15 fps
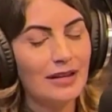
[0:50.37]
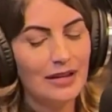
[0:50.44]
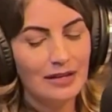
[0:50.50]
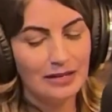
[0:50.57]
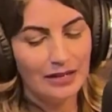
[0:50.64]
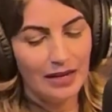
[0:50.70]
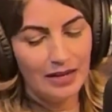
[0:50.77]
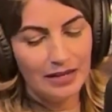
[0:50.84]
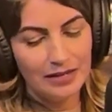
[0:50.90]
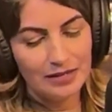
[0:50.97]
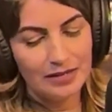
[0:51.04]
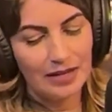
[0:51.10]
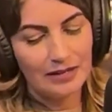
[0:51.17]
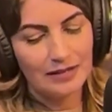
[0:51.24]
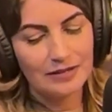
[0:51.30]
né, e
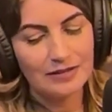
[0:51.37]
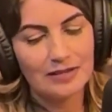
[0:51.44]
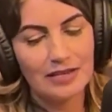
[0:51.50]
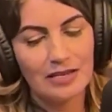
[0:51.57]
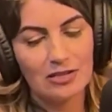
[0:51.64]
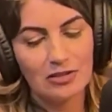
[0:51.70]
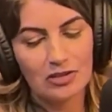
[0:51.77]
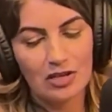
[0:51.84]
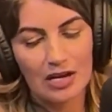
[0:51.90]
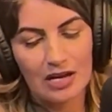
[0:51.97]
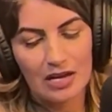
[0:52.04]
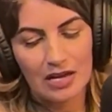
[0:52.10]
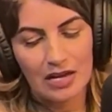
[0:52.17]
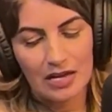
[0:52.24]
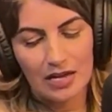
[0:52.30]
que ela seja
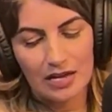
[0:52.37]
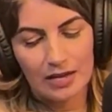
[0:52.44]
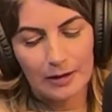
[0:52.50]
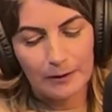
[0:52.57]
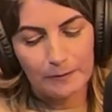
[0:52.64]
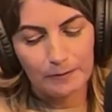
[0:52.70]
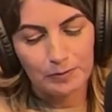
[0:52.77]
é,